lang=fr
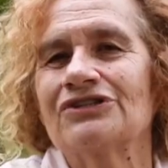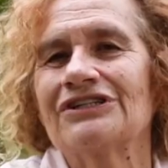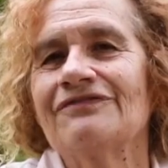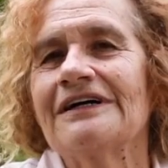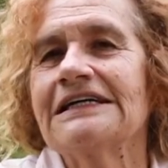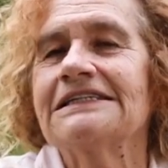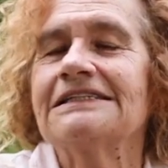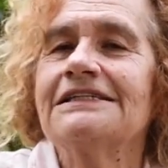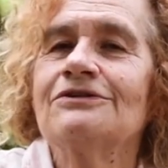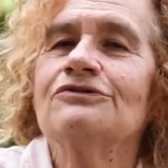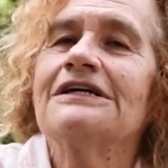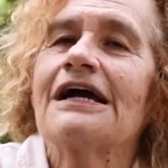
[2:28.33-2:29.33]
c'est vrai que
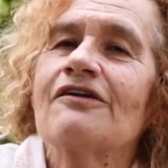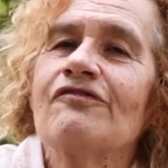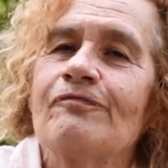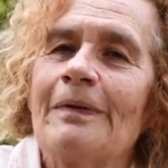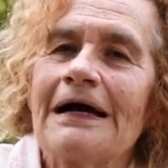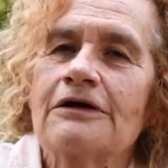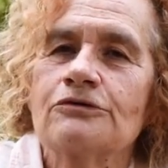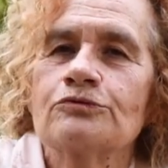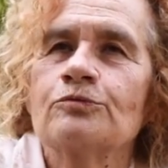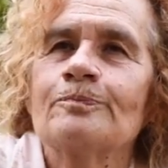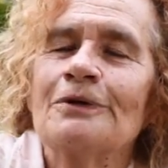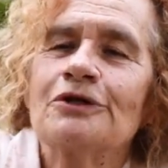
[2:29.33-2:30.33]
si on n'y arrive pas,
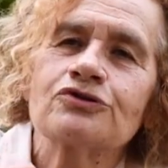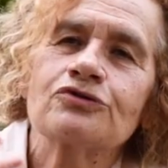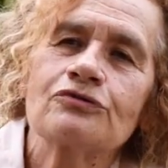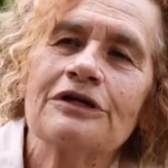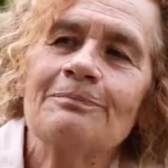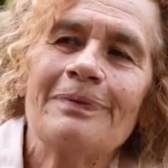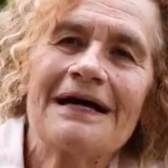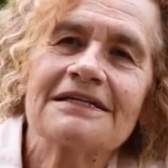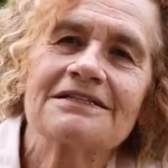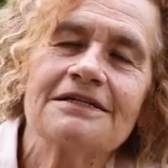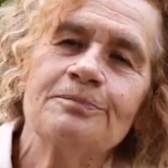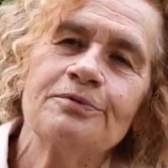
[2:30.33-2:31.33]
qu'on pense qu'on n'est pas
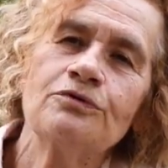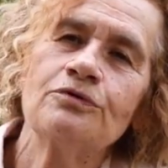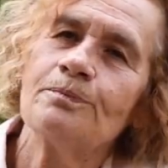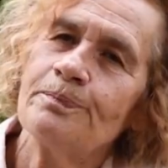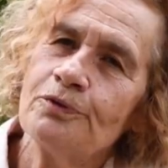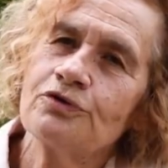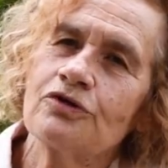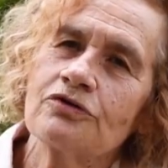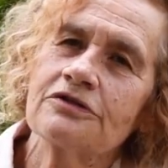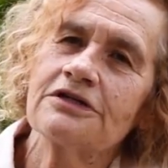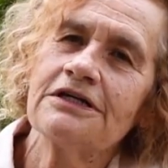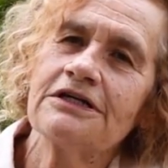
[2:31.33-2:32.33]
assez bon, on peut
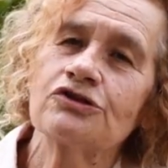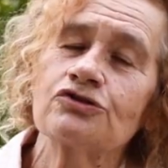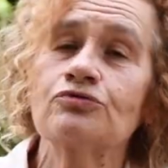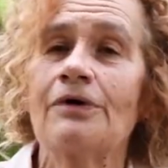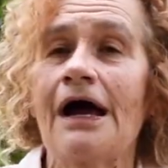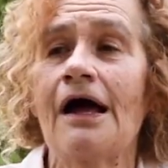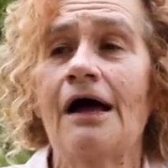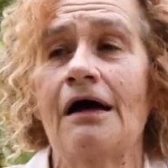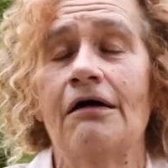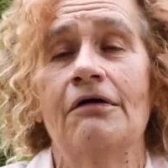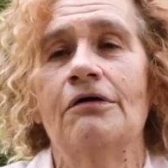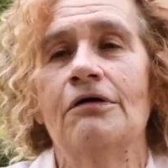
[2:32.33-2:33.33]
tenter
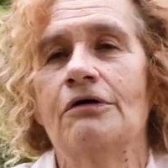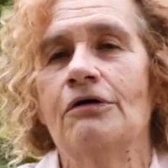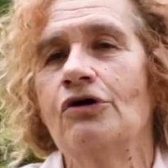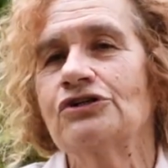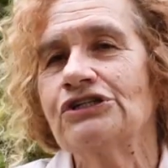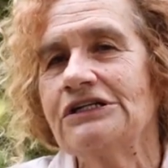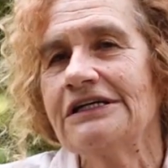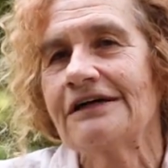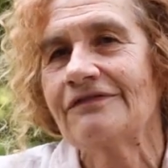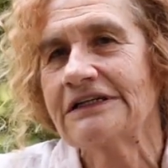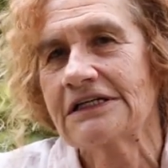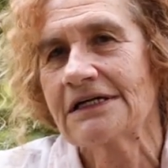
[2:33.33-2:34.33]
soit euh,
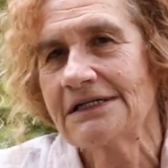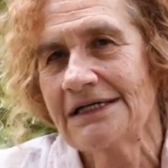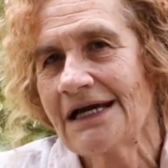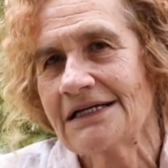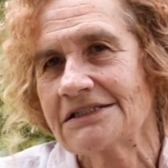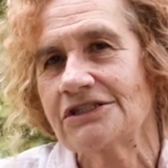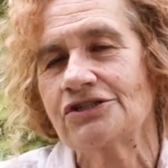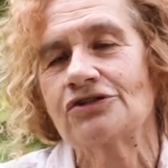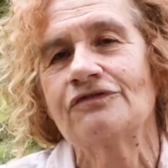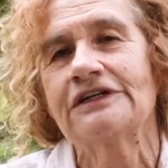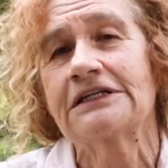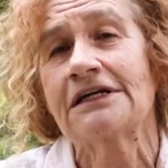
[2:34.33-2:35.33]
auxiliaire vétérinaire,
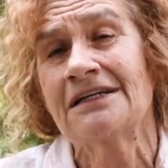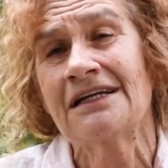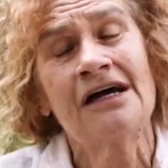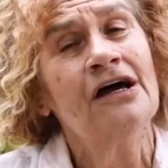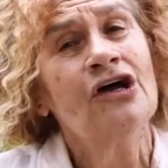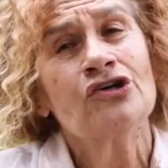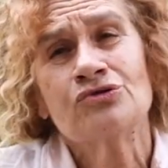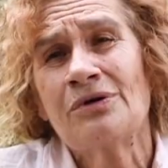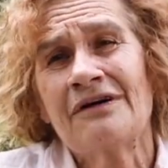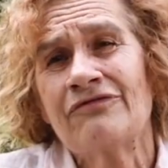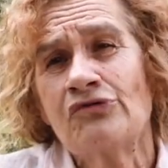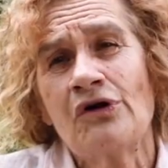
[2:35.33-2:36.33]
assistant vétérinaire,
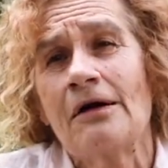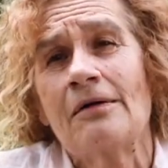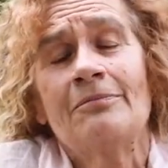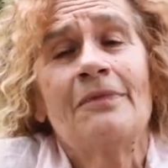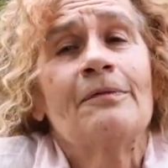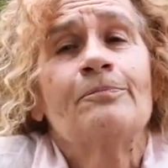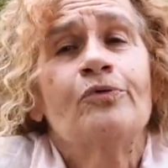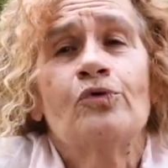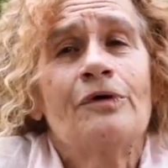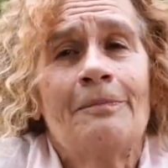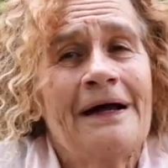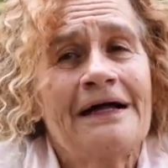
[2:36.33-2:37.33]
soit voir,
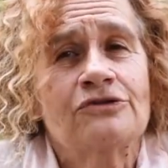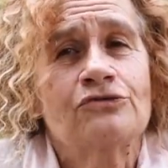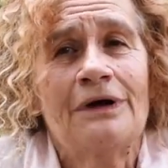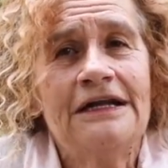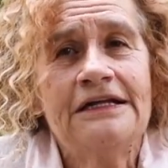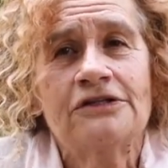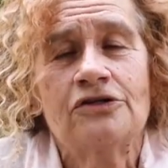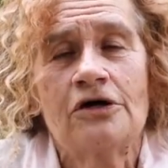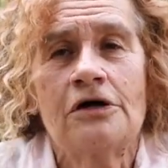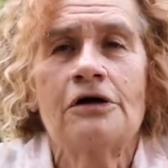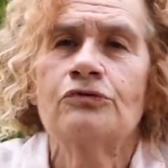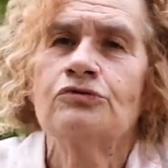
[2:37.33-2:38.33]
pourquoi pas,
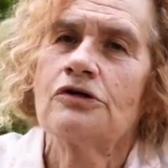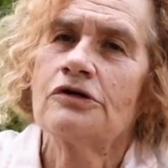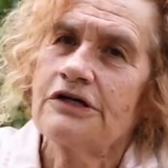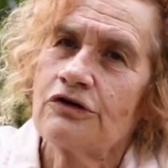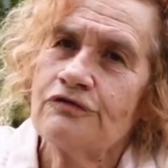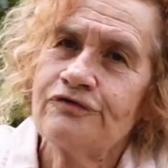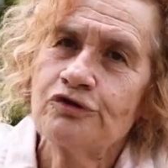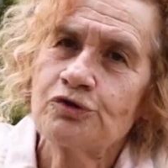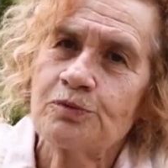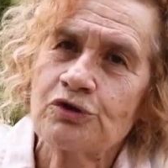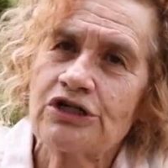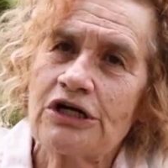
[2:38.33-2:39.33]
toiletteur ou dans les
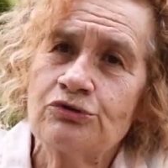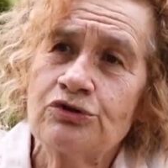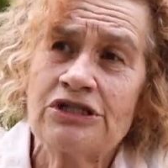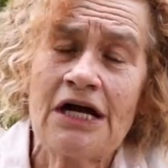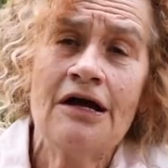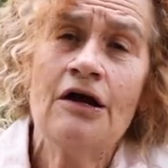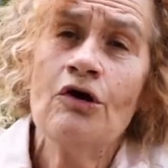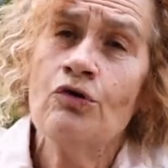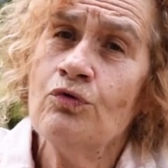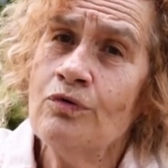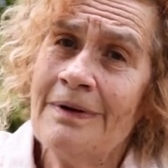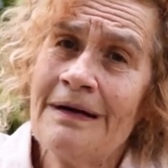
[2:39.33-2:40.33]
refuges pour chats ou chiens,
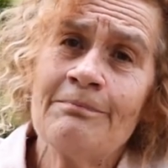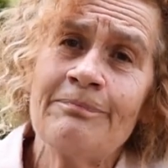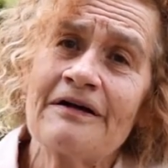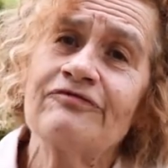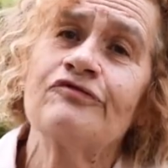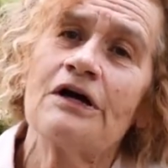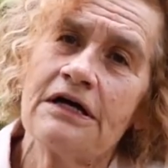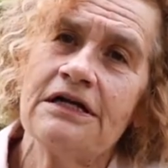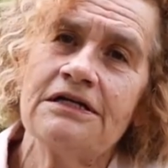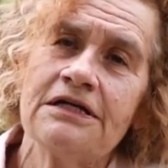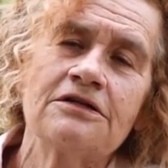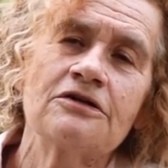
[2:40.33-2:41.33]
ou même parfois
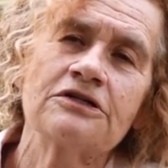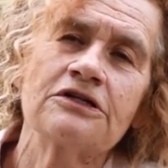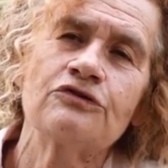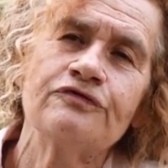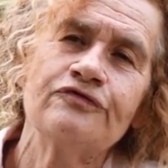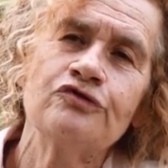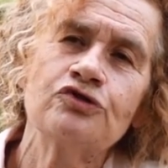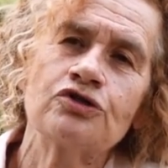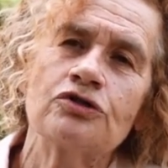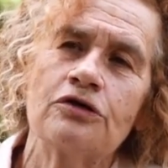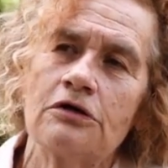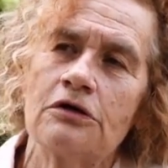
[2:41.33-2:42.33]
aider dans des
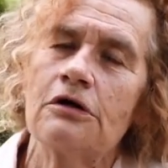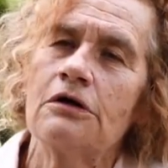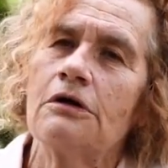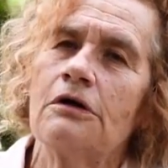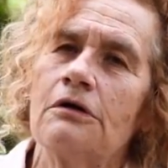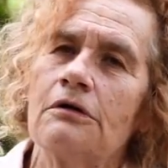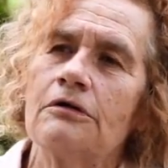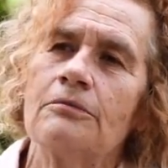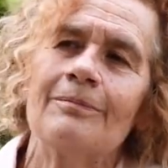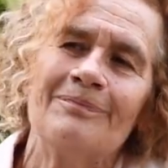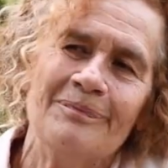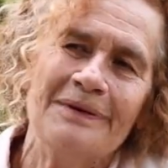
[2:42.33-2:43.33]
refuges euh, euh,
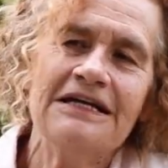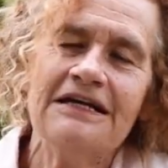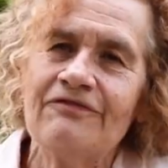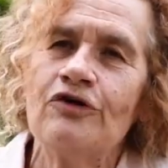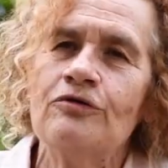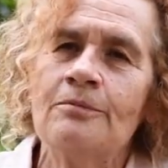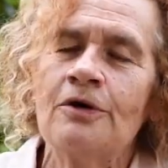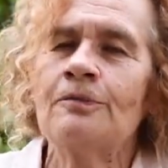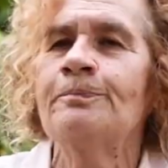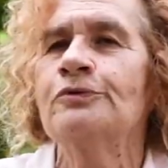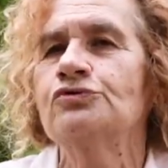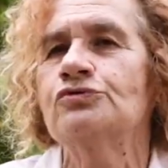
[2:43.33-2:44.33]

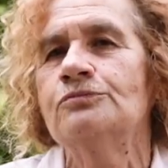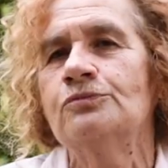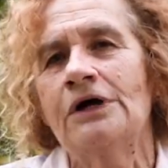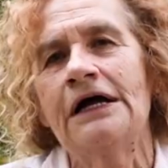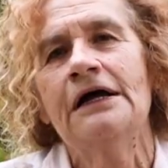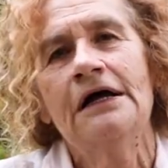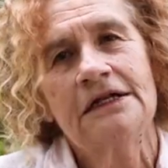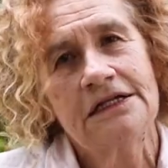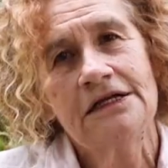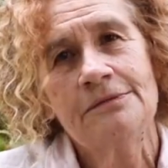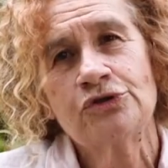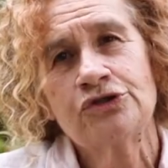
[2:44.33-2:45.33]
bénévolement, plus ou moins,
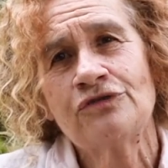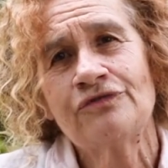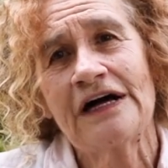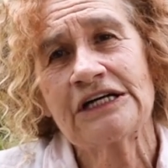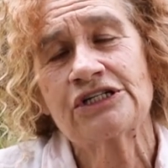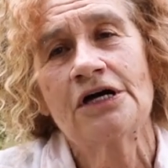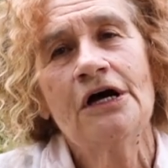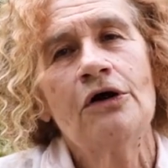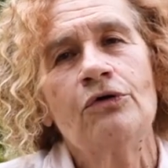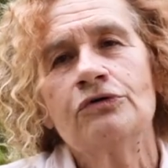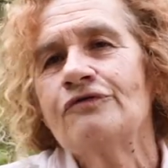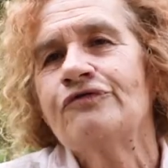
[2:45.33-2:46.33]
d'animaux sauvages.
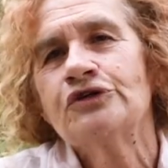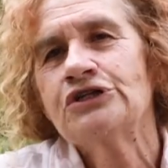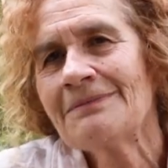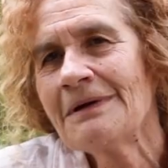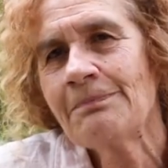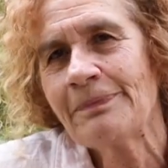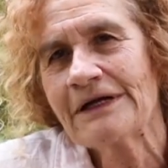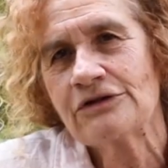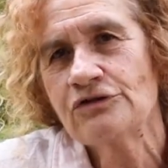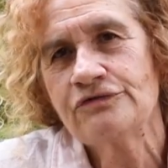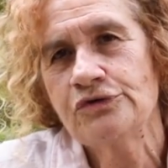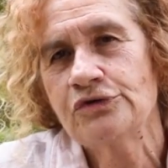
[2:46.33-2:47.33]
Il faut jamais
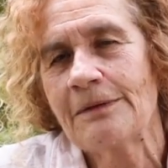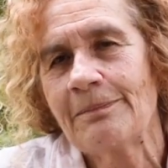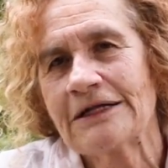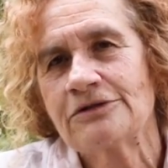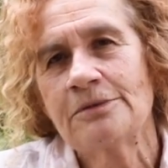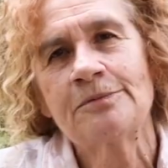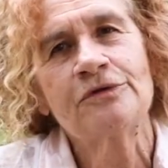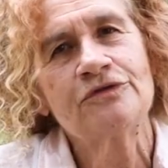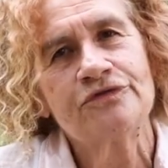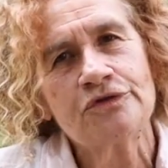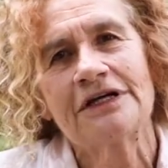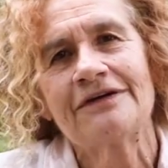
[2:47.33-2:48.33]
perdre de vue qu'à partir du moment où
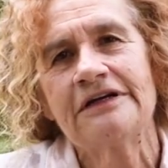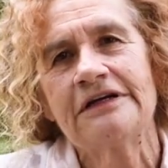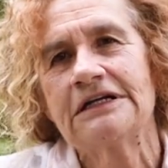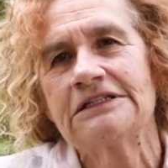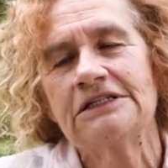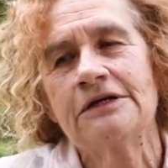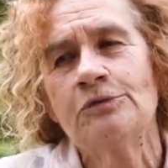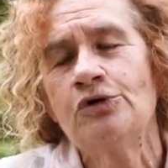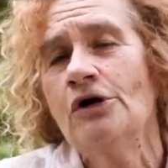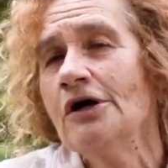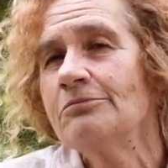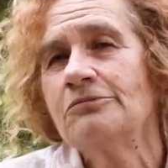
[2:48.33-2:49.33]
on veut travailler avec les
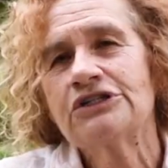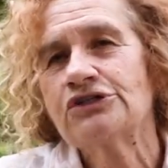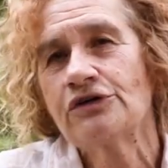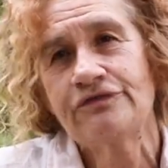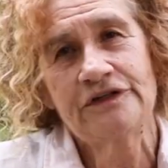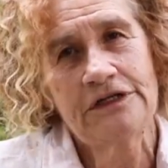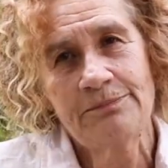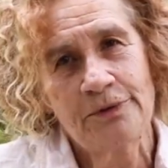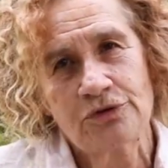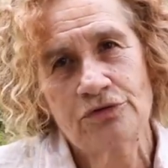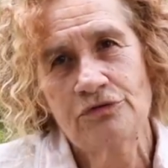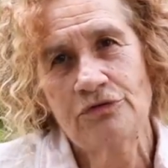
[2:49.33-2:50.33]
animaux, moi je refais
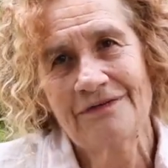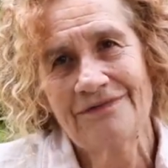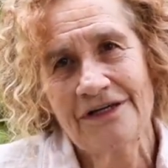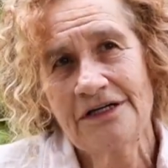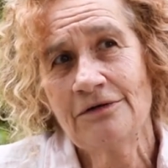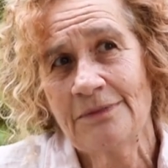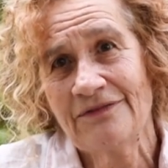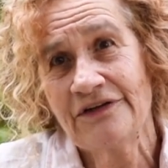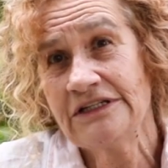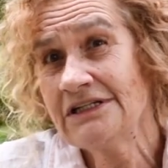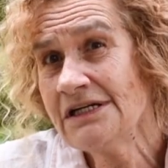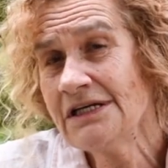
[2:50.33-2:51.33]
n'importe quoi, vous voyez, on
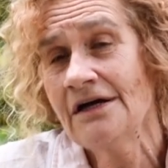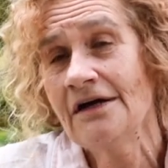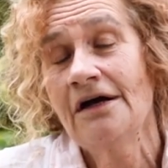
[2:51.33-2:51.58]
m'avait dit...